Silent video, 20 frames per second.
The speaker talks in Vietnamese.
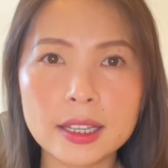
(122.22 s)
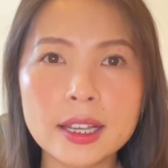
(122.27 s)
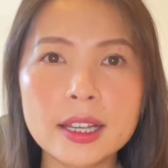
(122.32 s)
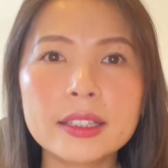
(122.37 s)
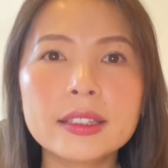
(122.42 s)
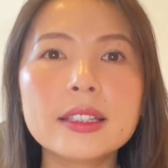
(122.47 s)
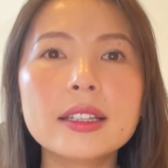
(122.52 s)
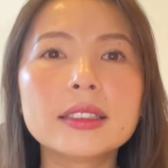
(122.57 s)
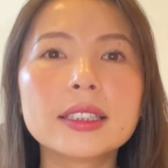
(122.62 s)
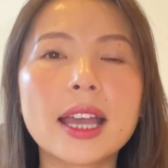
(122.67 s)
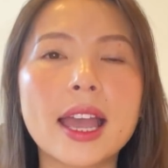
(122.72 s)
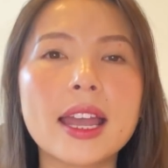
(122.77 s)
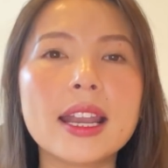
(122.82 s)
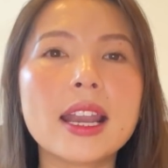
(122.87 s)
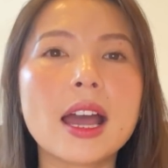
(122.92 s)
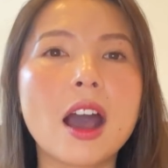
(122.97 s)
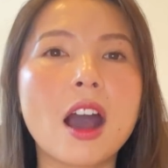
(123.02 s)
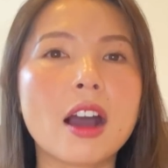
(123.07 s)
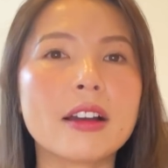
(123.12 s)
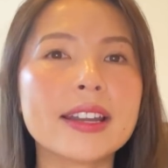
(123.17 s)
như thể
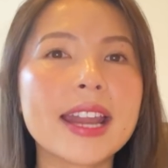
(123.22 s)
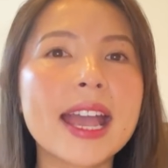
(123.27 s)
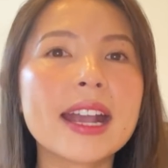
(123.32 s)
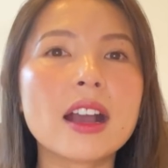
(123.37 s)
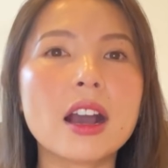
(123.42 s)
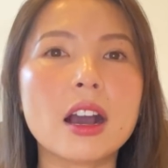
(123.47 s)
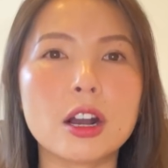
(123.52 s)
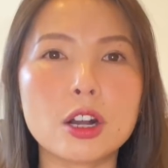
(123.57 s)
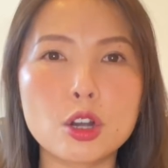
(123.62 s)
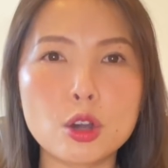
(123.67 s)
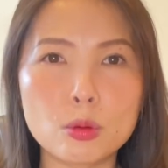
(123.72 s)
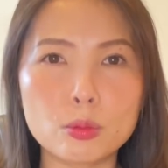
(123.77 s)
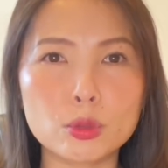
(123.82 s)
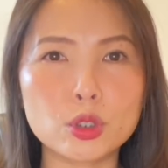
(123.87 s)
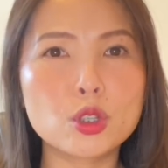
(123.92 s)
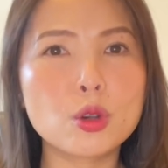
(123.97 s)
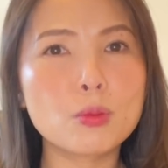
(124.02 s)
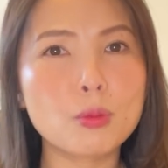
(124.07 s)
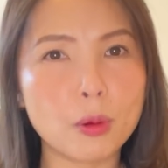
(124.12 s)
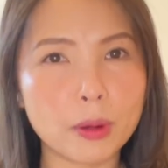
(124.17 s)
là họ đang ở cùng
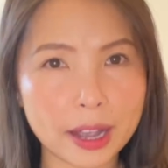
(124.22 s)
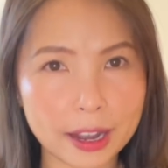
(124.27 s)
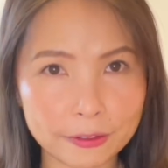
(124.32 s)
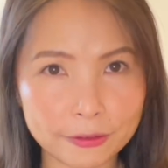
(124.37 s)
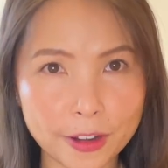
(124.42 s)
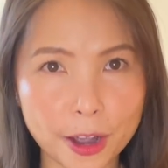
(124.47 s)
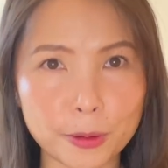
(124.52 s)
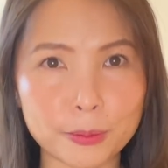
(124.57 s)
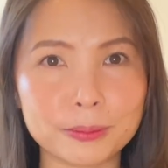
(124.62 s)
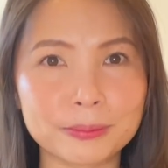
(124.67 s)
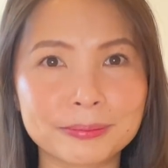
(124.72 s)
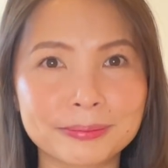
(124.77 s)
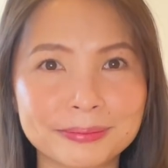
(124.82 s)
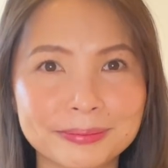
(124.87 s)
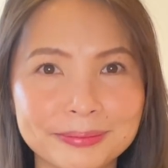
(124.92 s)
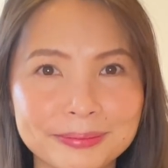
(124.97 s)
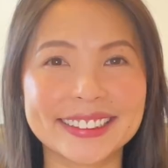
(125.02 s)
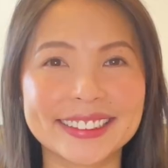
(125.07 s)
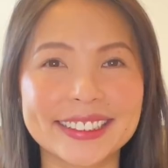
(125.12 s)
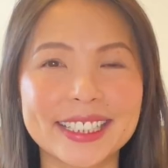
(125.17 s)
chung một căn phòng.
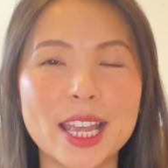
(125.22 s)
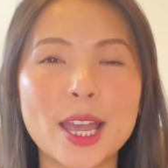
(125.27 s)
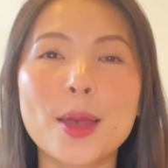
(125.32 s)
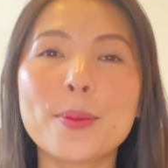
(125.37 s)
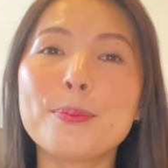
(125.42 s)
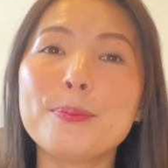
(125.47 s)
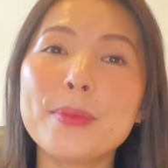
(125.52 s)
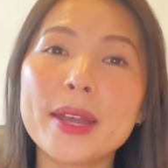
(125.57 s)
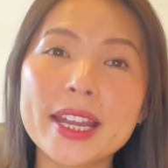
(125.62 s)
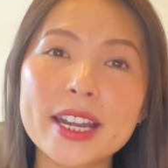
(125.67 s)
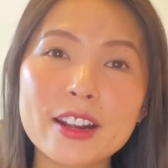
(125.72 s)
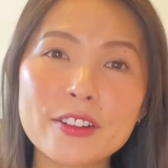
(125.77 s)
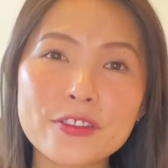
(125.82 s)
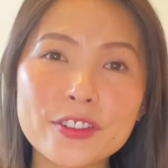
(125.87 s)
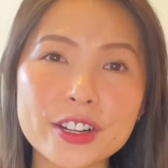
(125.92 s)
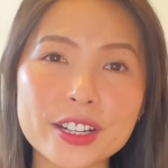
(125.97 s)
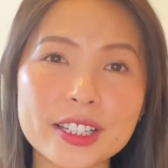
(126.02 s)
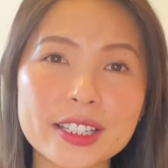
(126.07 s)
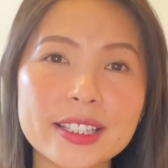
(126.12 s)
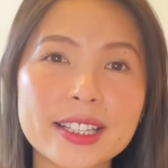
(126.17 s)

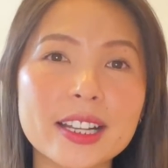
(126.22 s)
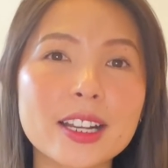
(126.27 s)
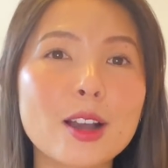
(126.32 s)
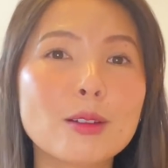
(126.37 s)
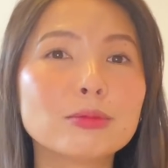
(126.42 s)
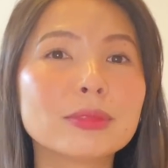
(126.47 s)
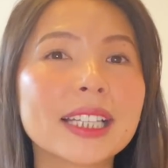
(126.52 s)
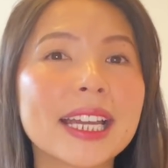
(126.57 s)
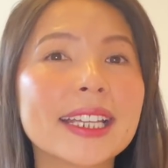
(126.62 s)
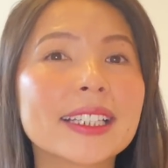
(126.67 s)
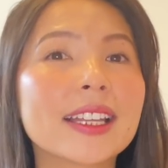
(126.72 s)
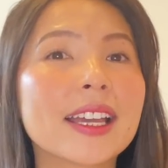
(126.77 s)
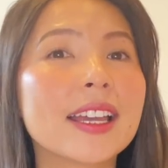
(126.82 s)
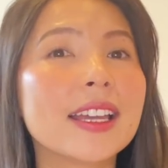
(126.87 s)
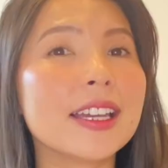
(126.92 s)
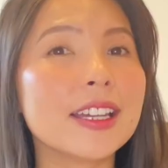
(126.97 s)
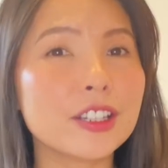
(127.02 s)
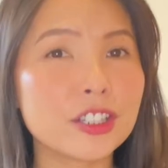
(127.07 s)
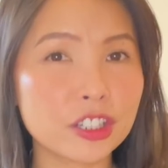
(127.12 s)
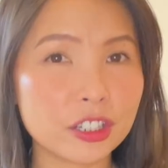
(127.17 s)
Metaverse sẽ không thay thế
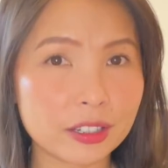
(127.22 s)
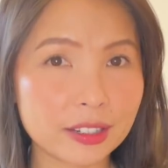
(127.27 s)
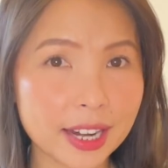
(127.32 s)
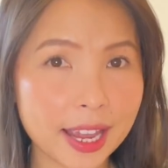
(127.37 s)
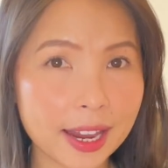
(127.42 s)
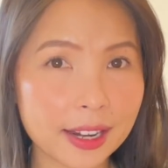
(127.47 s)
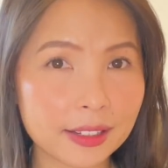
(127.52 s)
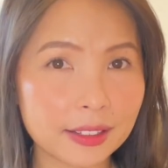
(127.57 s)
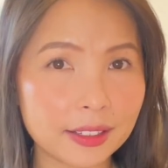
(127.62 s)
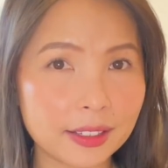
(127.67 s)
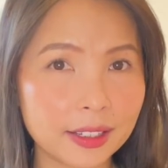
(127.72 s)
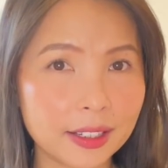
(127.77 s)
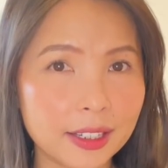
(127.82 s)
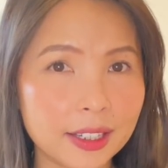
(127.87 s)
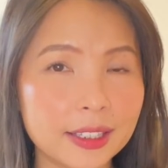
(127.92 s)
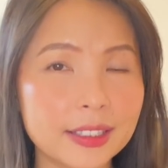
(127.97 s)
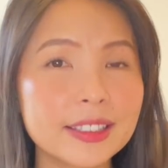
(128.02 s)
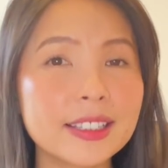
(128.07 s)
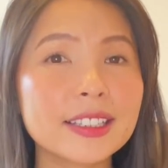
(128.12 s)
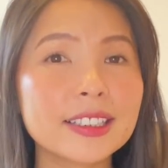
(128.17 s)
Internet,
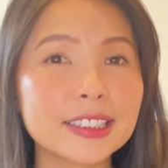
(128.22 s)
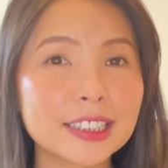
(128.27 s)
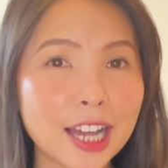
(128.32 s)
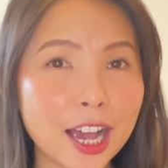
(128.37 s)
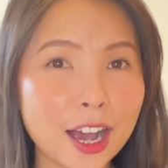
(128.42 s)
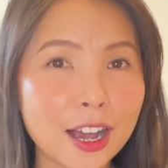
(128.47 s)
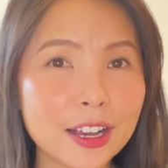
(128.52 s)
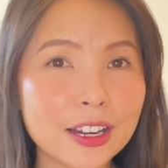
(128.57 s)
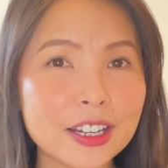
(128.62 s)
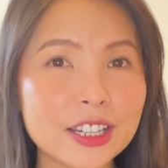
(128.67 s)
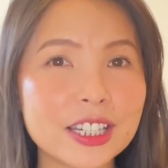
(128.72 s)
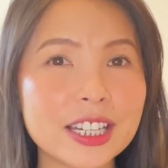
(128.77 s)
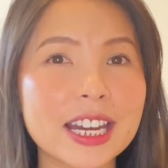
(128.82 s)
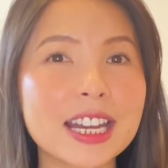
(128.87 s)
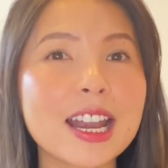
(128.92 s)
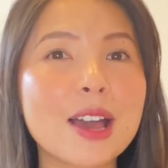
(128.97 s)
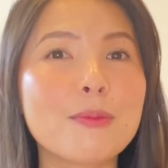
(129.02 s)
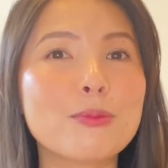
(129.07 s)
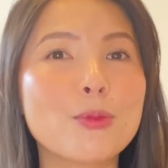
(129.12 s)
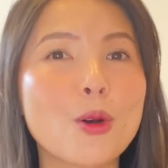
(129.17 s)
nhưng nó sẽ
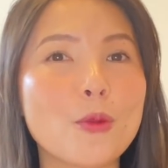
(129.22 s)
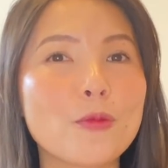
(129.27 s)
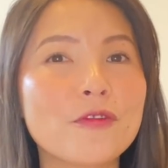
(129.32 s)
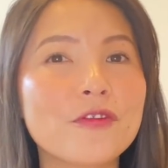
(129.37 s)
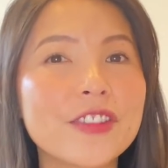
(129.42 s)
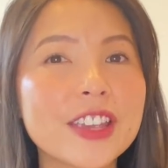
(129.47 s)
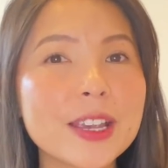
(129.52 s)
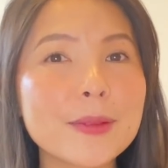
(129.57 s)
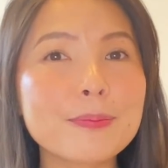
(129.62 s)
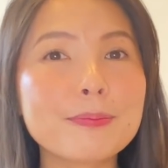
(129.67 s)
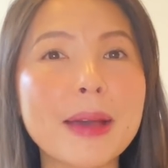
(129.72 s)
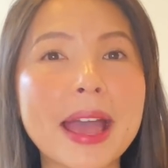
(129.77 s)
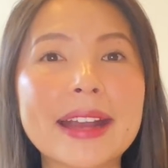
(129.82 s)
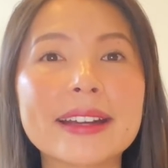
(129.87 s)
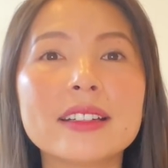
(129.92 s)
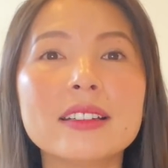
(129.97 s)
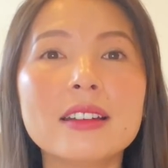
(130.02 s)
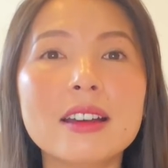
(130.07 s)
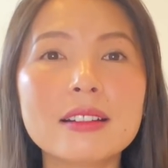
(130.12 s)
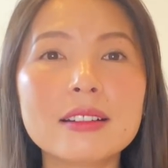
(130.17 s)
là một phiên
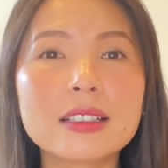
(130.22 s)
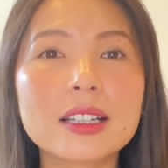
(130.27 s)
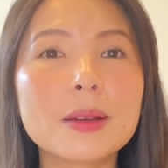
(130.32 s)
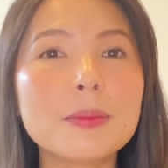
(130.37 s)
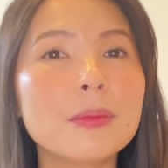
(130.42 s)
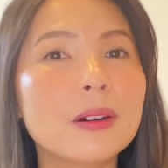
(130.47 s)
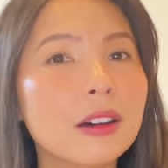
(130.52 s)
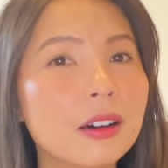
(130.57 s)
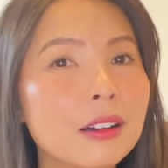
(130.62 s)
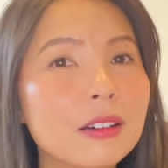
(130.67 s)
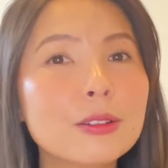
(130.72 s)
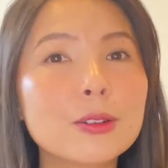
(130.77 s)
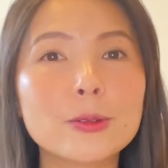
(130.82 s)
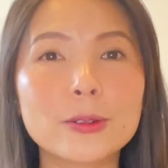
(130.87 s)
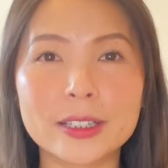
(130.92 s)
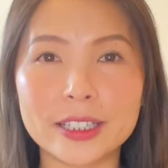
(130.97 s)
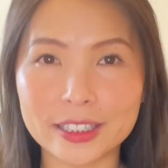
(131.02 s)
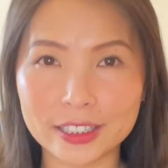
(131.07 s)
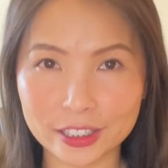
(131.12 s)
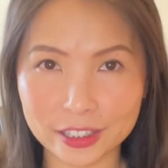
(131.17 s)
bản nâng cấp hơn
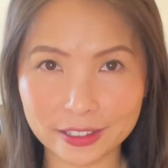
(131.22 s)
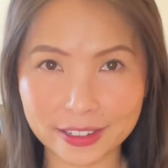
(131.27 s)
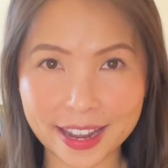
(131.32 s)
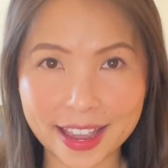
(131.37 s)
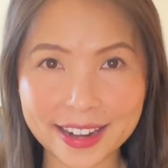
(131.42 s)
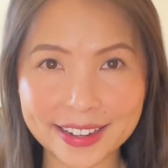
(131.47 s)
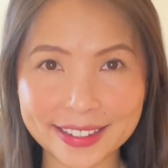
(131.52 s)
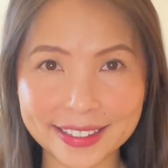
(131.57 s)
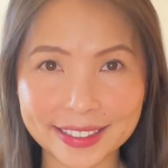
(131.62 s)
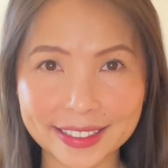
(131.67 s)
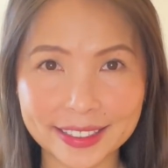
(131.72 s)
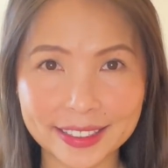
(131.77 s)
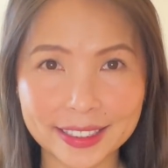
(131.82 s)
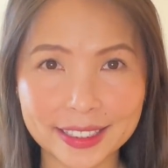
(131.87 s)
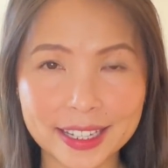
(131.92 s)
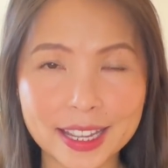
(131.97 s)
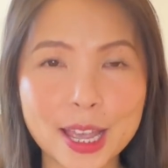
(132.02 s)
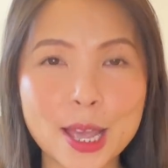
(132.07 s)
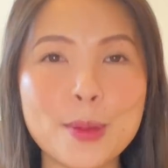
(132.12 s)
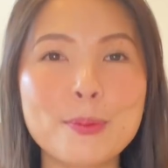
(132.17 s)
của Internet.
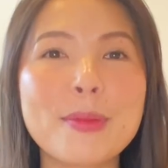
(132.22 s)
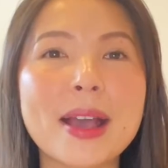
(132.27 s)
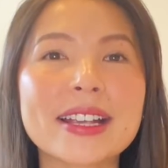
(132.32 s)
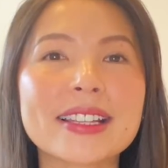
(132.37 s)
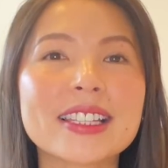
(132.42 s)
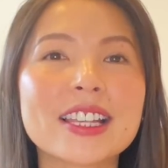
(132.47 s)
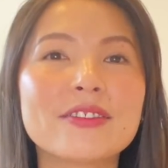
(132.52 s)
Bạn sẽ